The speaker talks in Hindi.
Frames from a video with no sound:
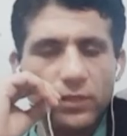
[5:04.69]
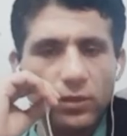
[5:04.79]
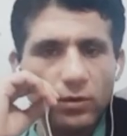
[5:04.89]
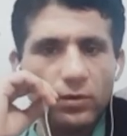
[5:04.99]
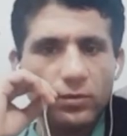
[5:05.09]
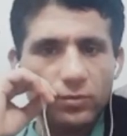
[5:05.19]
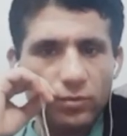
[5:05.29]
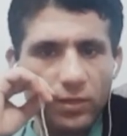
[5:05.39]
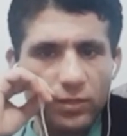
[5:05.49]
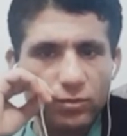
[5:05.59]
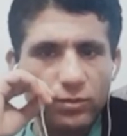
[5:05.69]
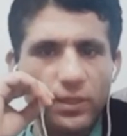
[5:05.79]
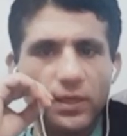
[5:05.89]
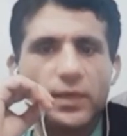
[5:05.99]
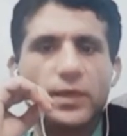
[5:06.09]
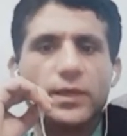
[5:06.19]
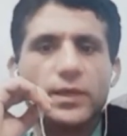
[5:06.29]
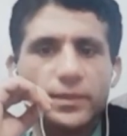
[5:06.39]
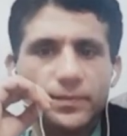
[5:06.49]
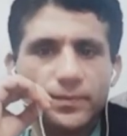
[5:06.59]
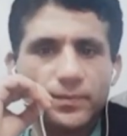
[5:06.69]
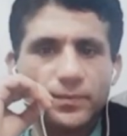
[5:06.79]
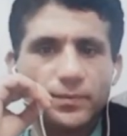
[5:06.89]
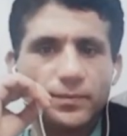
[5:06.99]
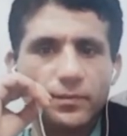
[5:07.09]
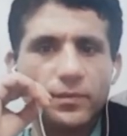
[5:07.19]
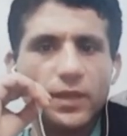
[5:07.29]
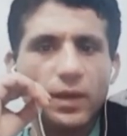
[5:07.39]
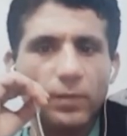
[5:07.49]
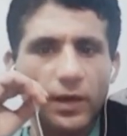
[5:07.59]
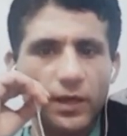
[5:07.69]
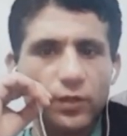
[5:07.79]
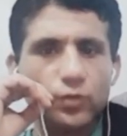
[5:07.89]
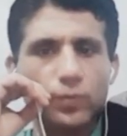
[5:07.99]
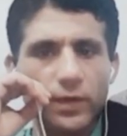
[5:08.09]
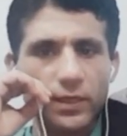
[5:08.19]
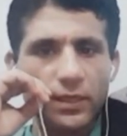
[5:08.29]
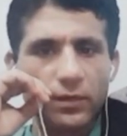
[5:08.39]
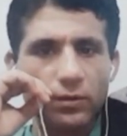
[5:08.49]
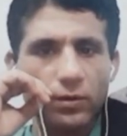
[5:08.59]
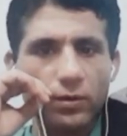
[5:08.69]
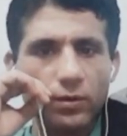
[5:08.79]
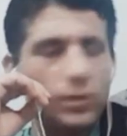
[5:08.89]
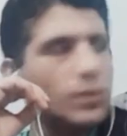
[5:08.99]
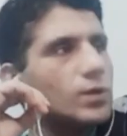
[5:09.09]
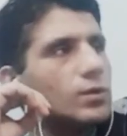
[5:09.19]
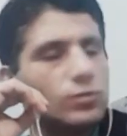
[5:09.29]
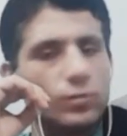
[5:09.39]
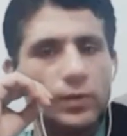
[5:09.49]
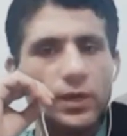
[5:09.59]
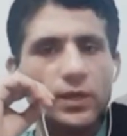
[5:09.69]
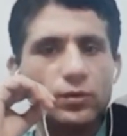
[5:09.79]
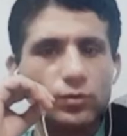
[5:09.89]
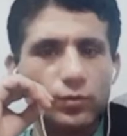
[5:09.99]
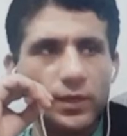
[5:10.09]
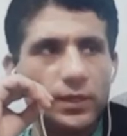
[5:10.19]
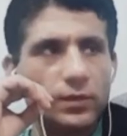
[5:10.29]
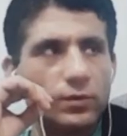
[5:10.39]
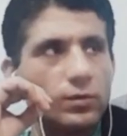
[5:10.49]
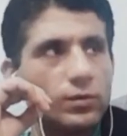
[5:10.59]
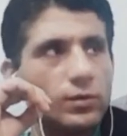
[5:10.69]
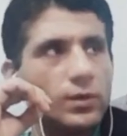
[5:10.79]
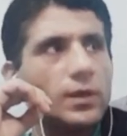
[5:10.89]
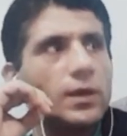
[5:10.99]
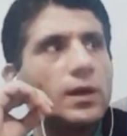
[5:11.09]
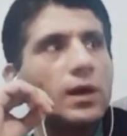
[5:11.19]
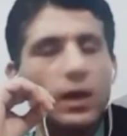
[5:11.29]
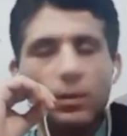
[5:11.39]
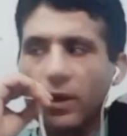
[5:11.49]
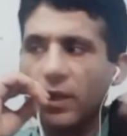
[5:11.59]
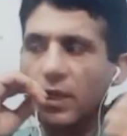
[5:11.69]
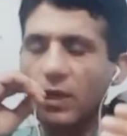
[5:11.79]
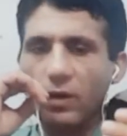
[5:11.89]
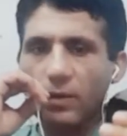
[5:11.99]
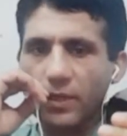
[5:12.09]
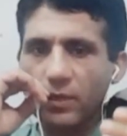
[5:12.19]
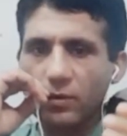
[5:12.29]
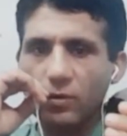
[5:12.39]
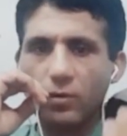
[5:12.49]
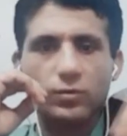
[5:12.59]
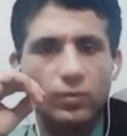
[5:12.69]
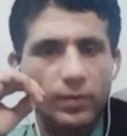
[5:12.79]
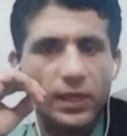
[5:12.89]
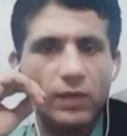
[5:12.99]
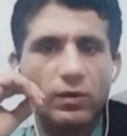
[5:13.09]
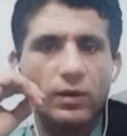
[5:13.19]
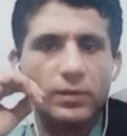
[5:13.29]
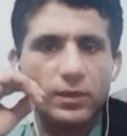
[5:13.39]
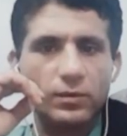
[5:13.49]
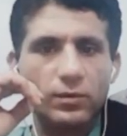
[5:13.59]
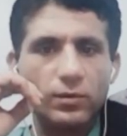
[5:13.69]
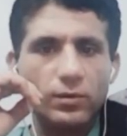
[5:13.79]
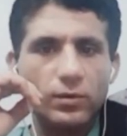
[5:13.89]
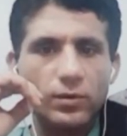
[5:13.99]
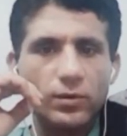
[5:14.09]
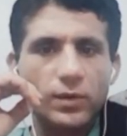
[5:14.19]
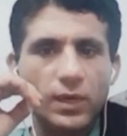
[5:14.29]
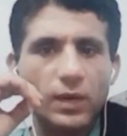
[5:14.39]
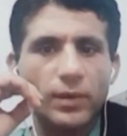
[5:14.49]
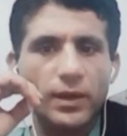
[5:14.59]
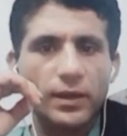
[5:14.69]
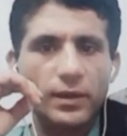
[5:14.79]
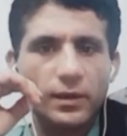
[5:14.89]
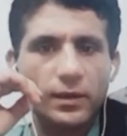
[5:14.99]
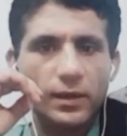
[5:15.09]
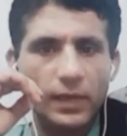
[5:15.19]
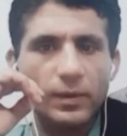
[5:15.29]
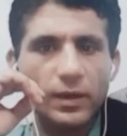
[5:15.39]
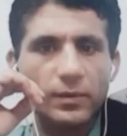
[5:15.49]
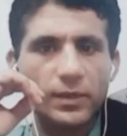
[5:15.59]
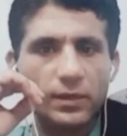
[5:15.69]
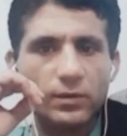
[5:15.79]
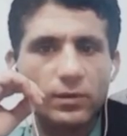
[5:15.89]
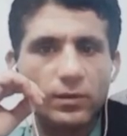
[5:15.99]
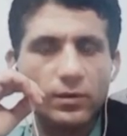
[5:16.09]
चलो थोड़ा सुधर गया है हमारे यूट्यूबर देखो तुम्हारे यूट्यूबर देखो हमारी आवाम देखो तुम्हारी आवाम देखो कमेंट कमंड में देखो